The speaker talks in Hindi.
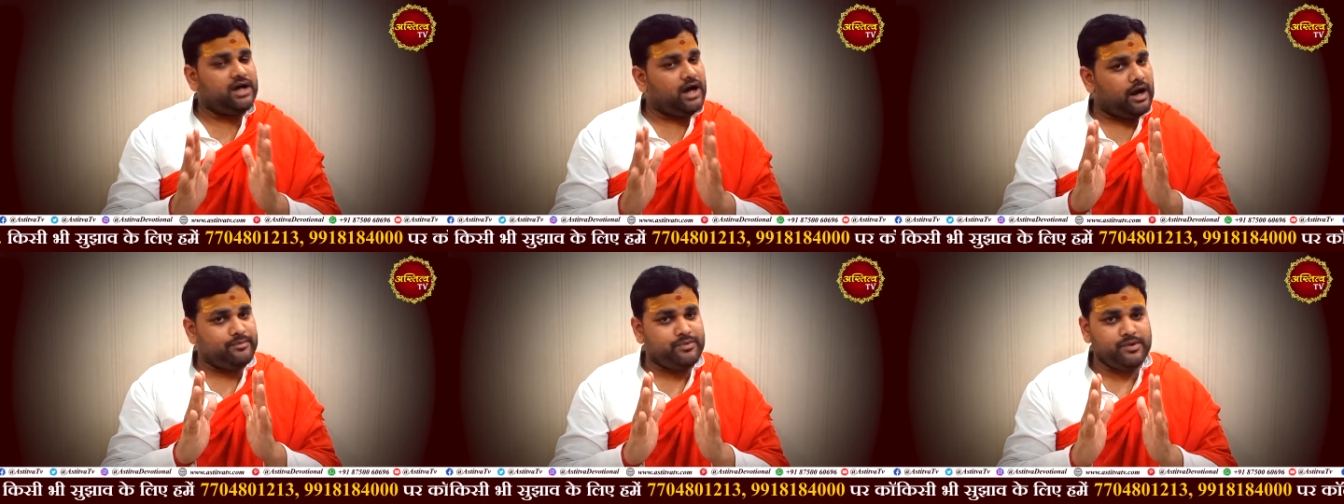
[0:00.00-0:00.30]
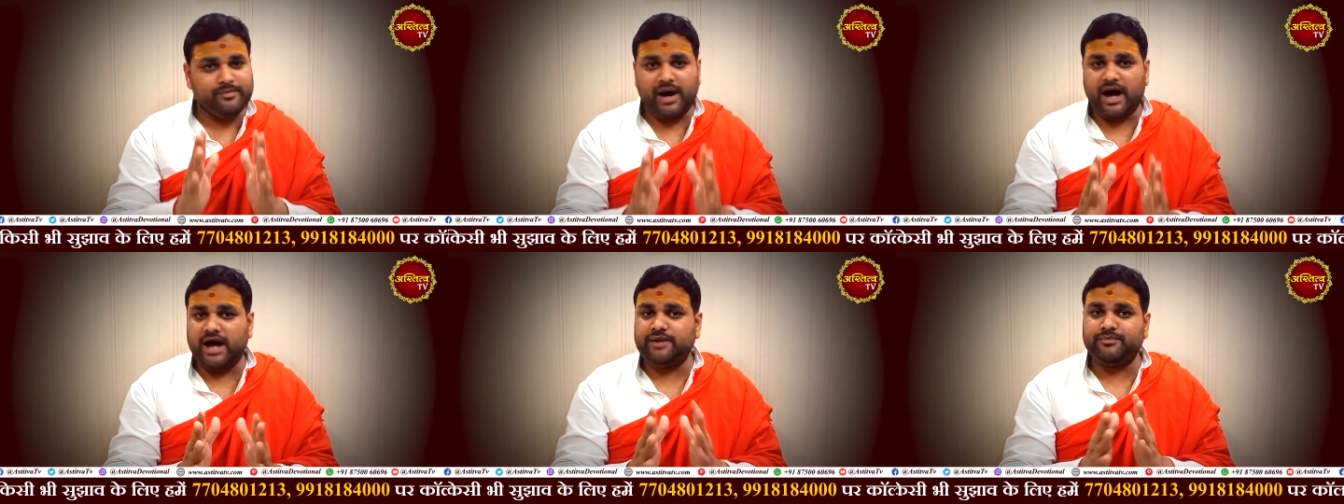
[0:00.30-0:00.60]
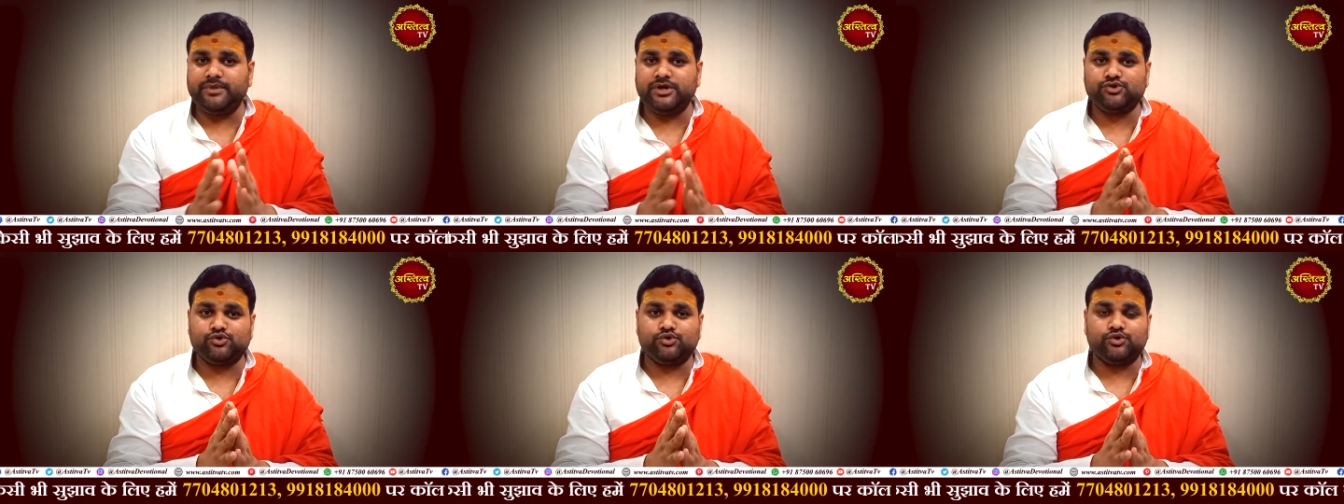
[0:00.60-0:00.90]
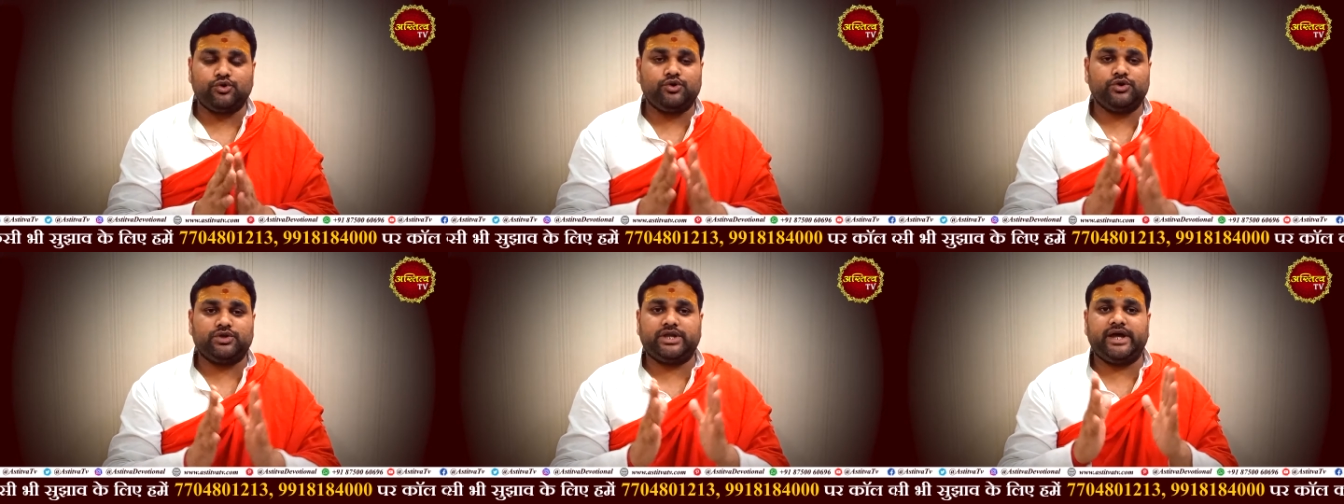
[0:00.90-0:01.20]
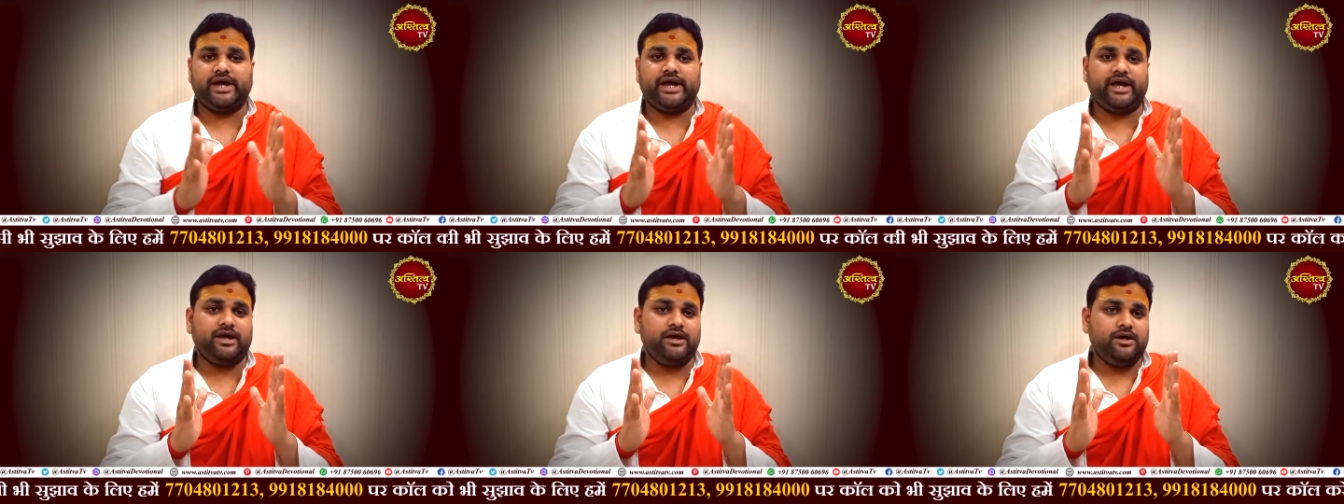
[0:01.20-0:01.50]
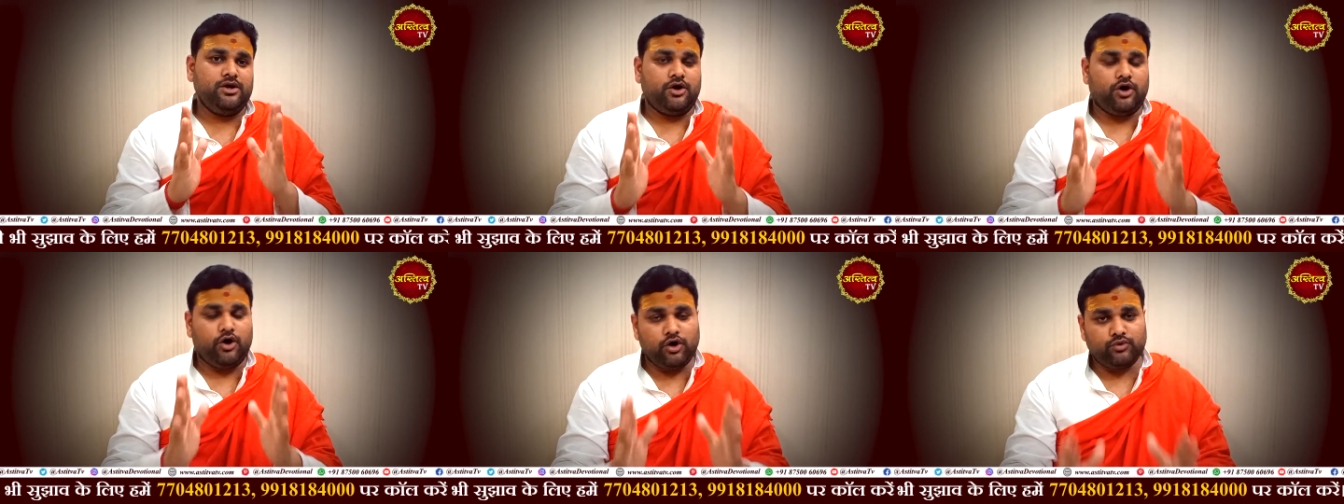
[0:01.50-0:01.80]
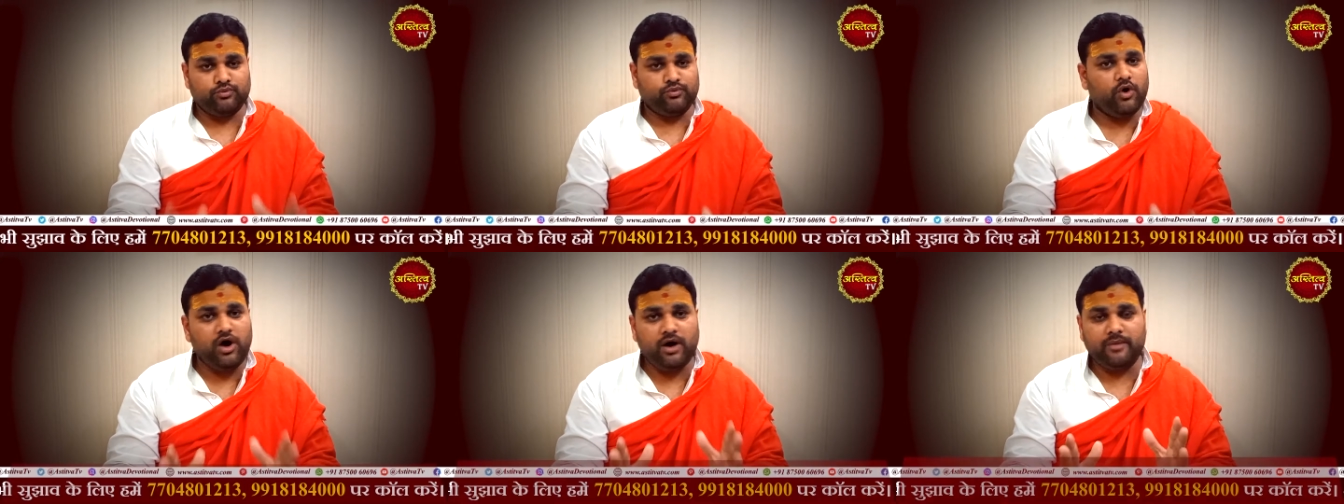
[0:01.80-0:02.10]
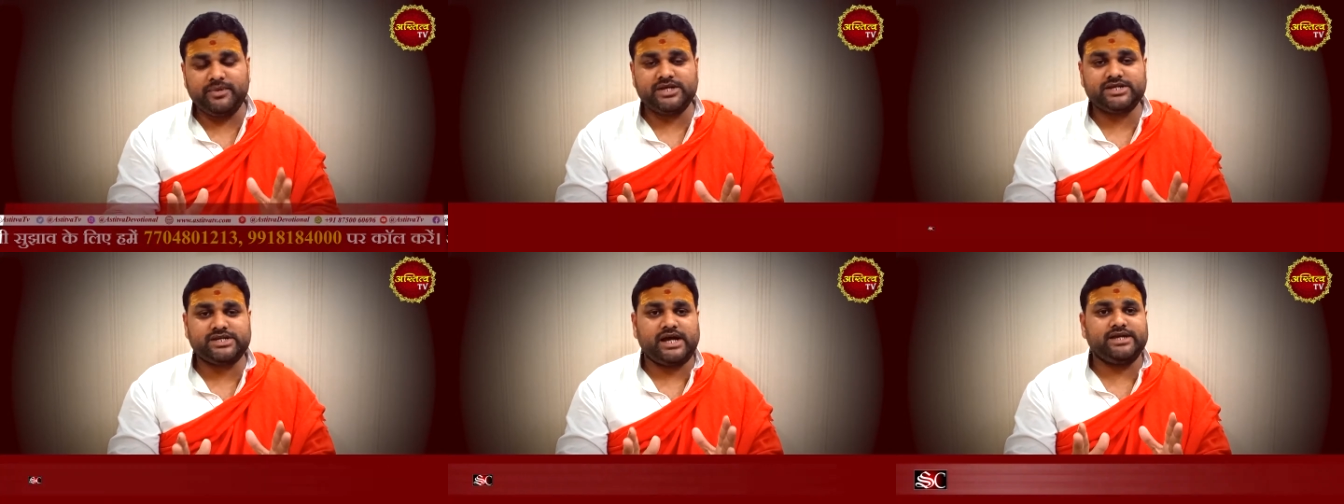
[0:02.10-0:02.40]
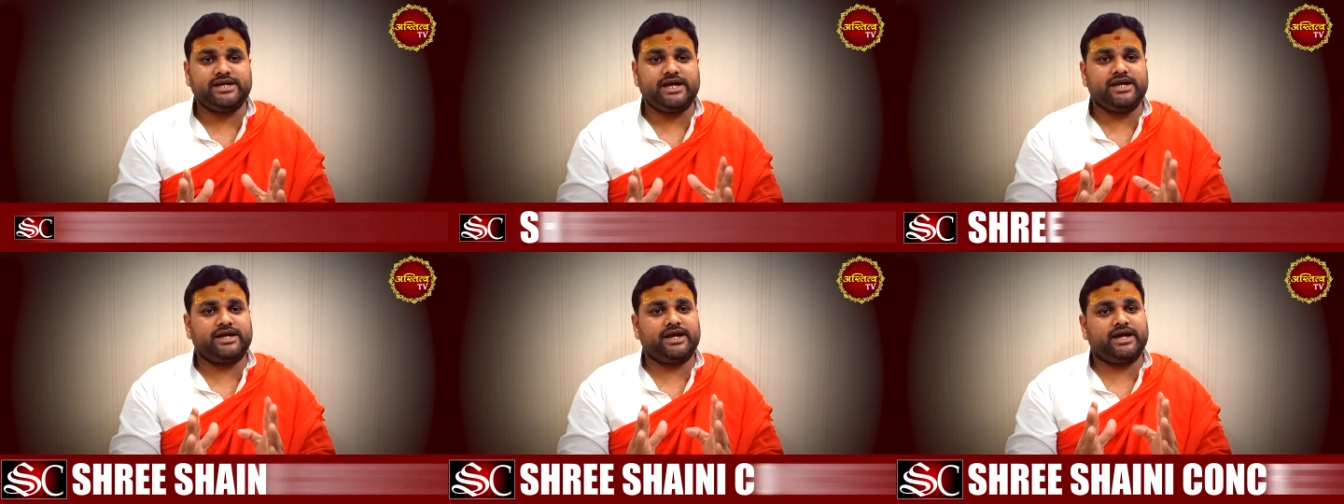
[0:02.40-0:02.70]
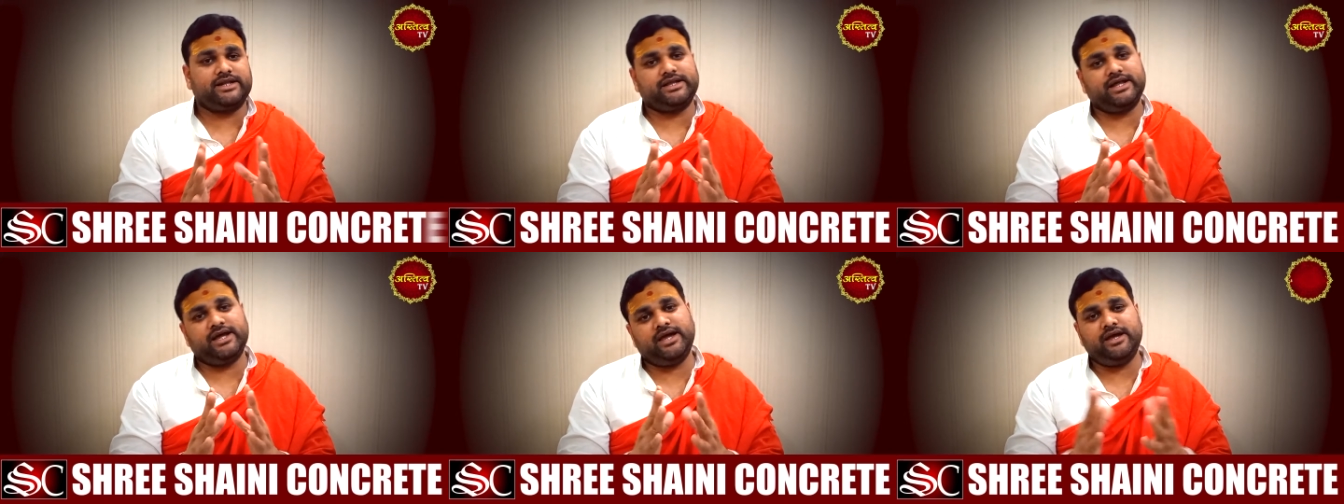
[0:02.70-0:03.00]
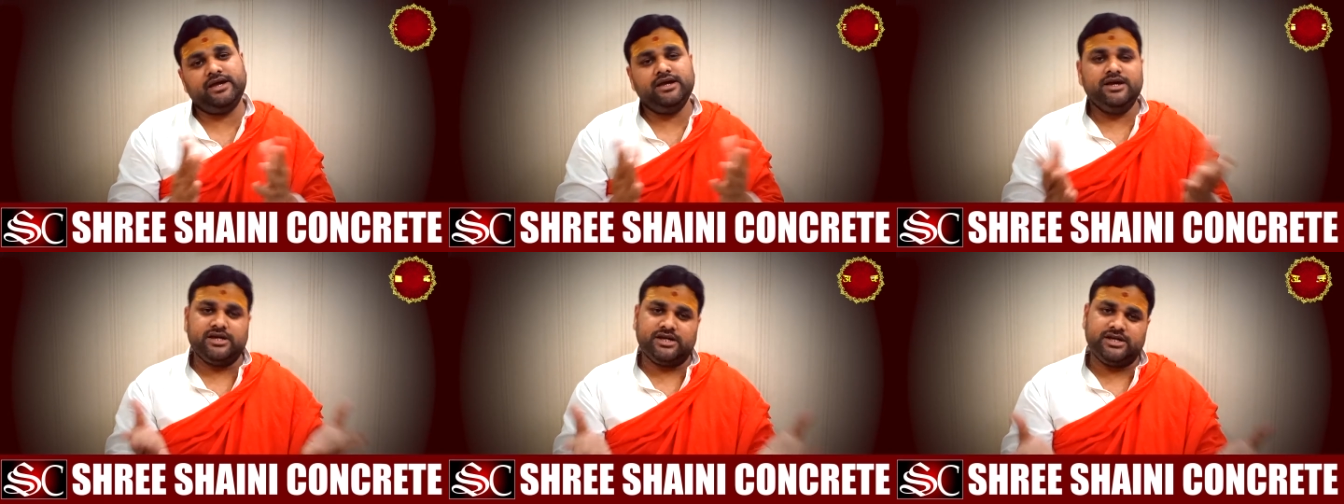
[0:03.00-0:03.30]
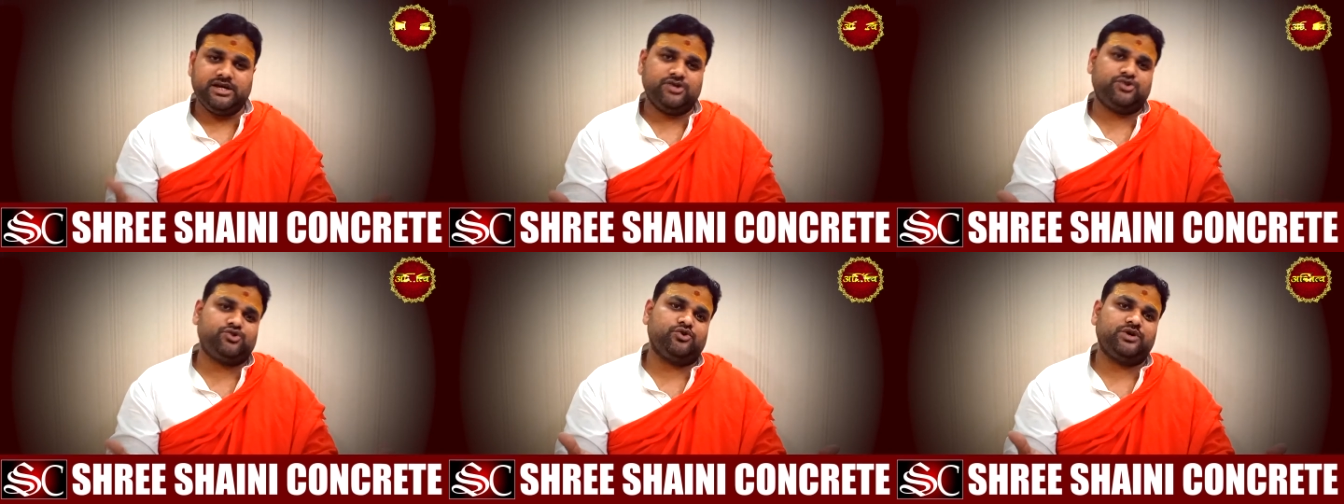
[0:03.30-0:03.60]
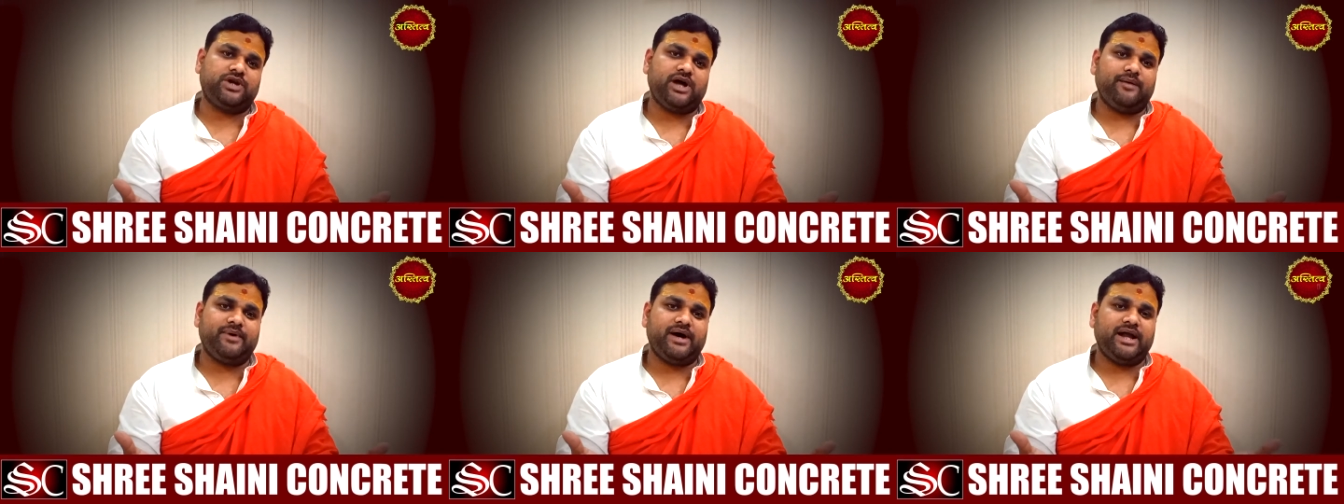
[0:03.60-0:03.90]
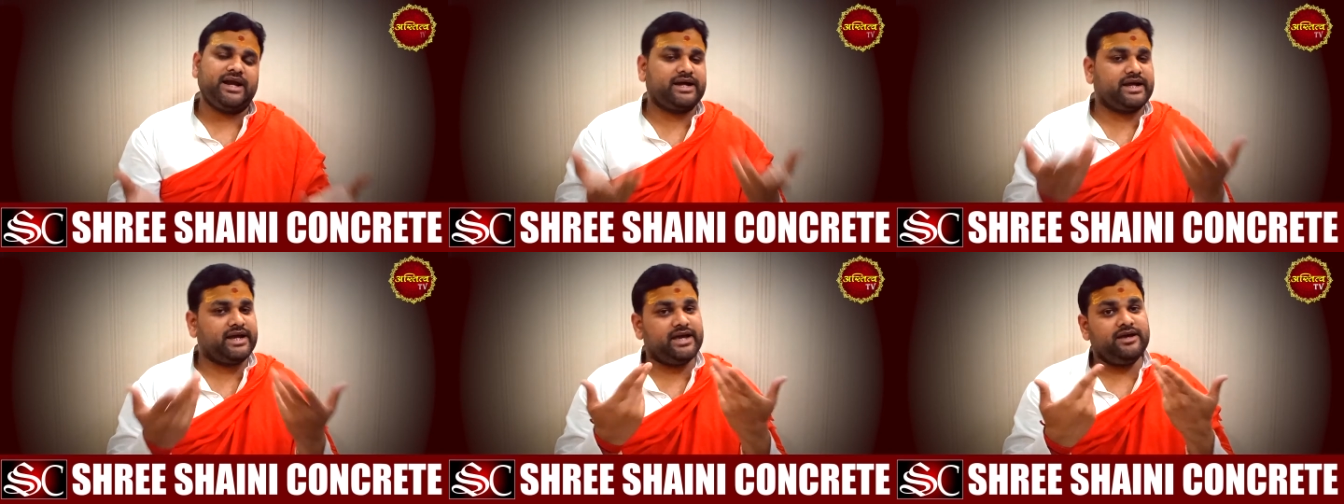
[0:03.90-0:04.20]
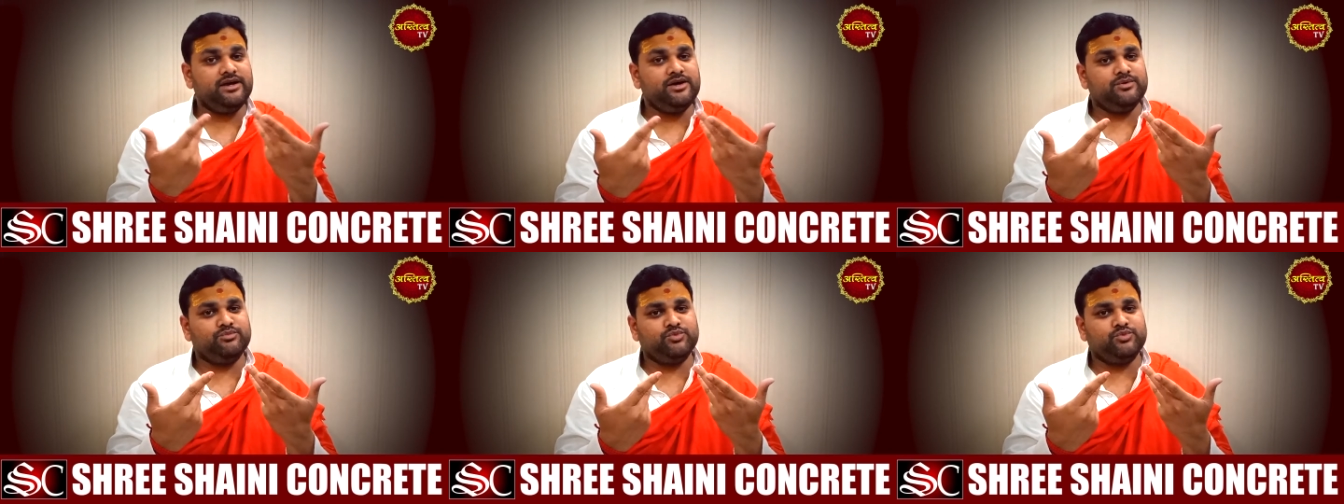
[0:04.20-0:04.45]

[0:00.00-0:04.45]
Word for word: अभिमान में चूर होते हैं और वो हमेशा यही कहते हैं कि ये छोटा बालक है